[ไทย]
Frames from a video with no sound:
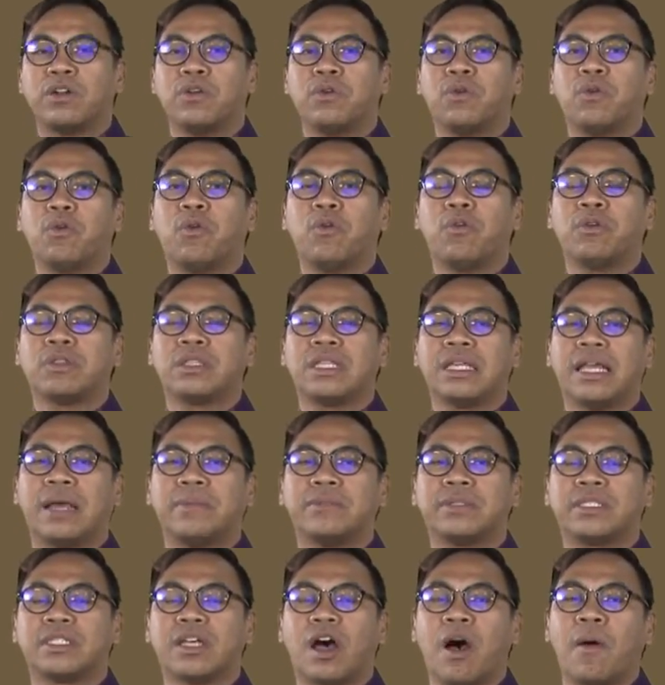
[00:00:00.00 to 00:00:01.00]
ดูเตรียม
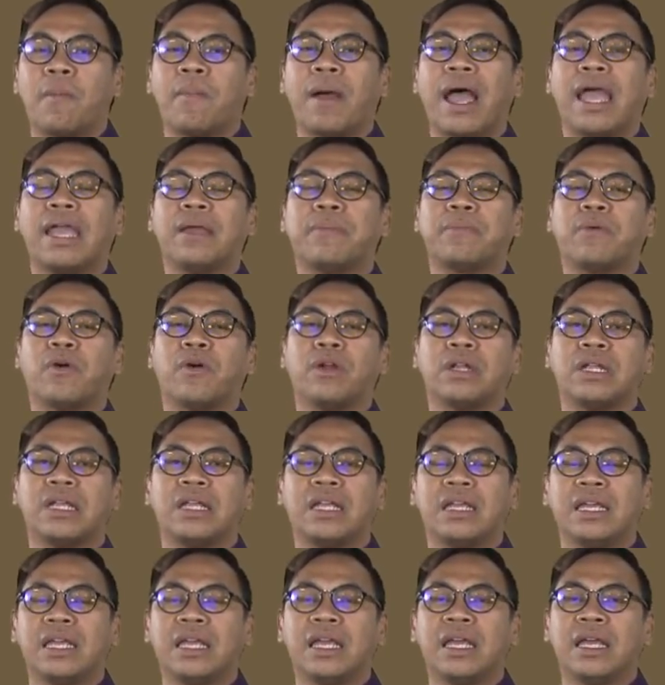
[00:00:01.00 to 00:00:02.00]
ซ้อมไพ่พล
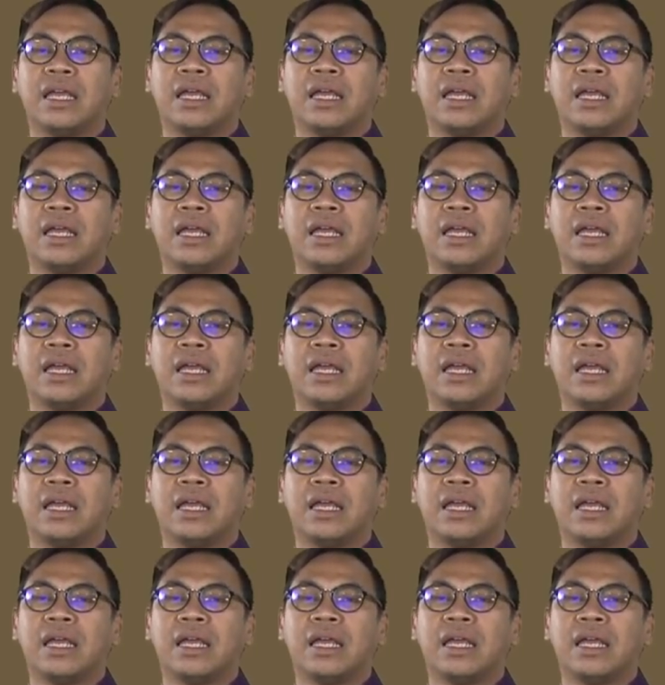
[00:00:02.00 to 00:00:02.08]
ที่